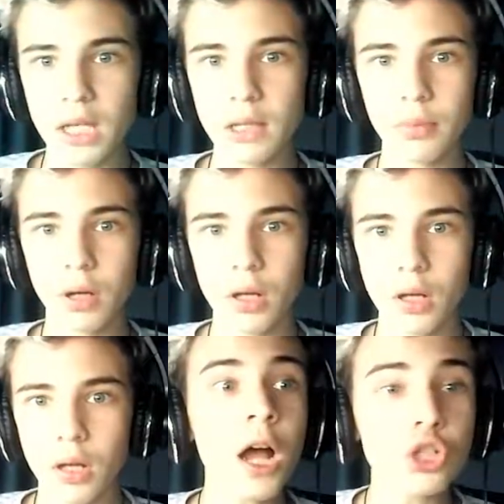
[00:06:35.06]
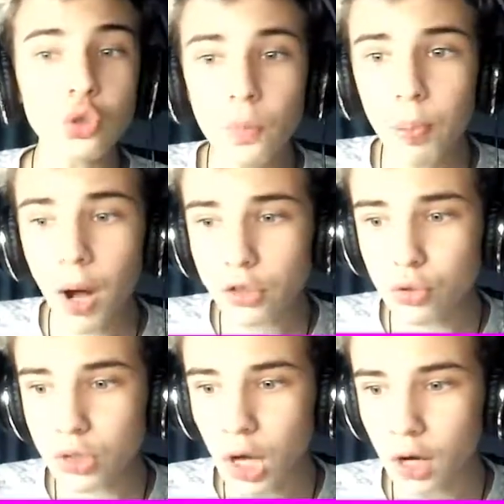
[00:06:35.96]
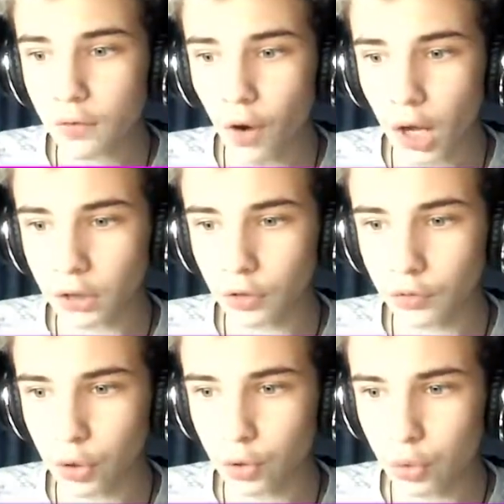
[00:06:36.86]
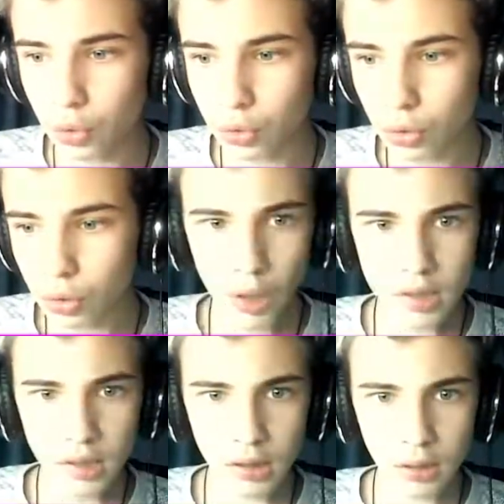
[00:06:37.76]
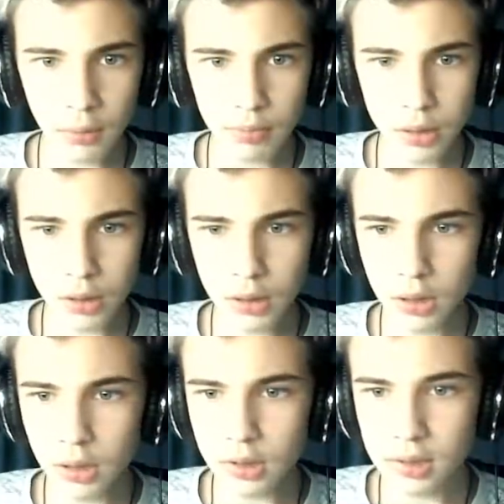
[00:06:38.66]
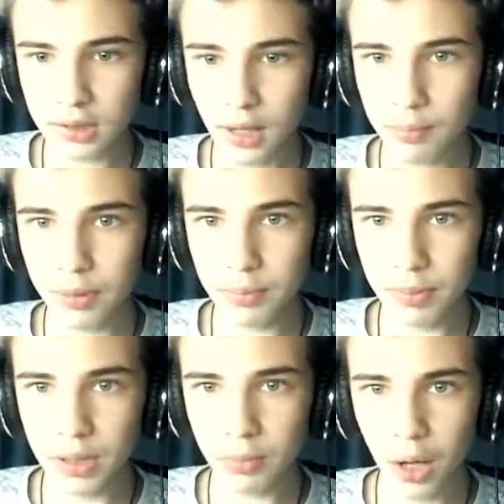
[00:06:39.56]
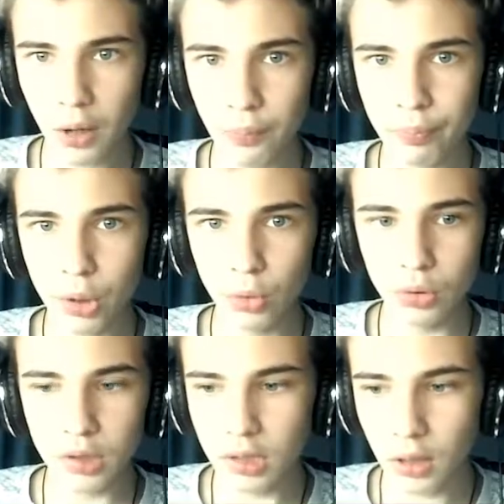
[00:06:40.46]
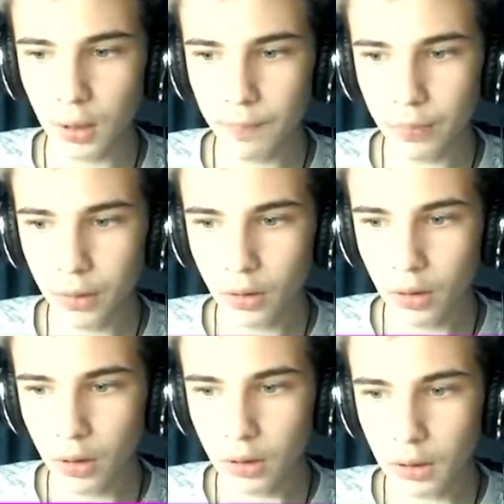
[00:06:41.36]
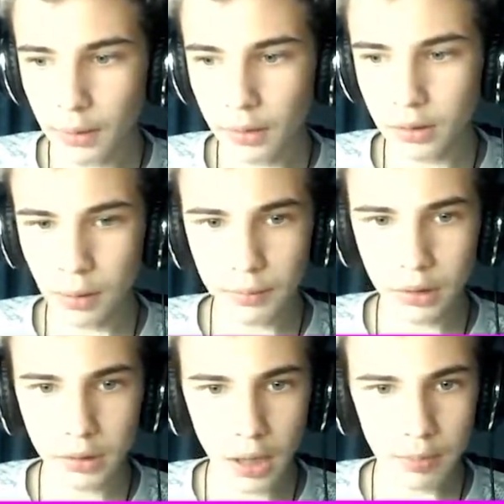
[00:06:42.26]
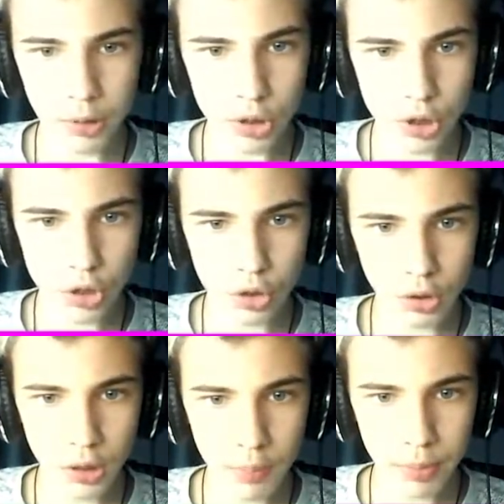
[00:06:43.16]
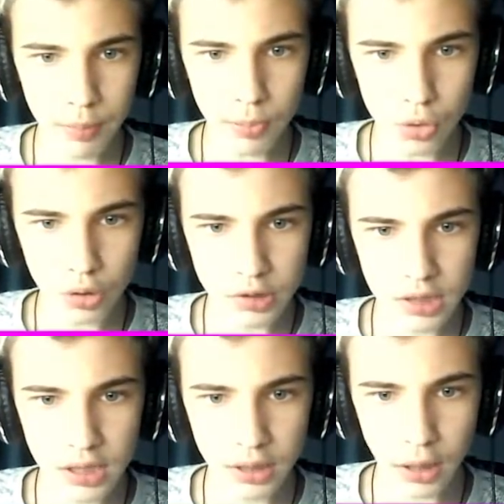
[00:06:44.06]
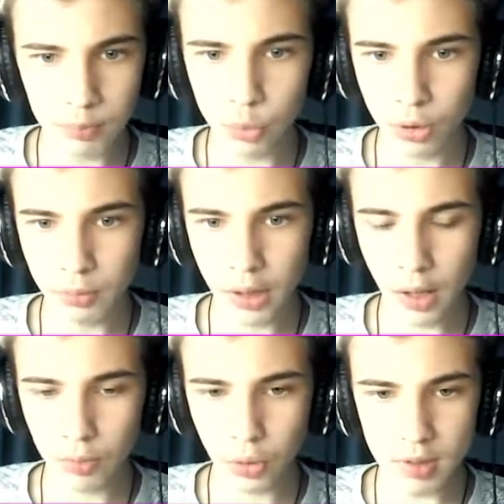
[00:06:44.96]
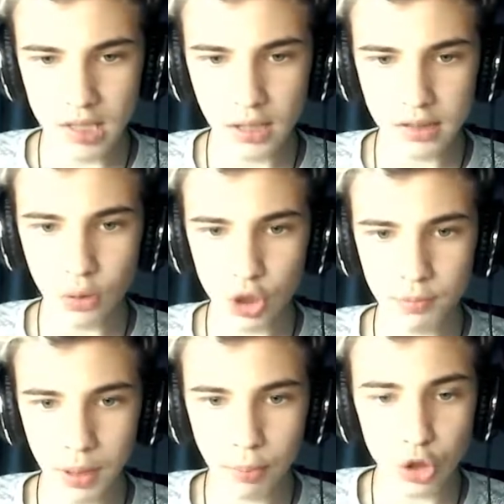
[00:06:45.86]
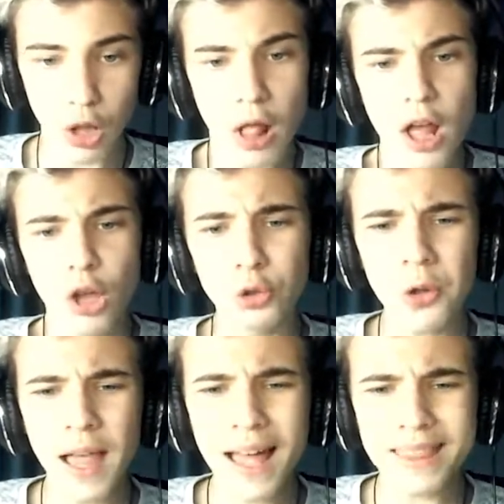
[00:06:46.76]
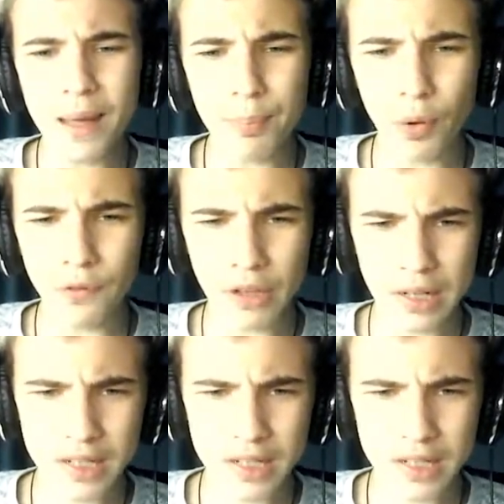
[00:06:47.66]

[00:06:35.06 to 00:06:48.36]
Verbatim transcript: Им нашу базу захватывают. Ой, скотобы, скотобы, понимаю. Минута целая. На, на, на, так, подожди, что-то я пропушил сильно, как будто бы. Я как будто бы сильно очень пропушил. Ну ладно, пофиг,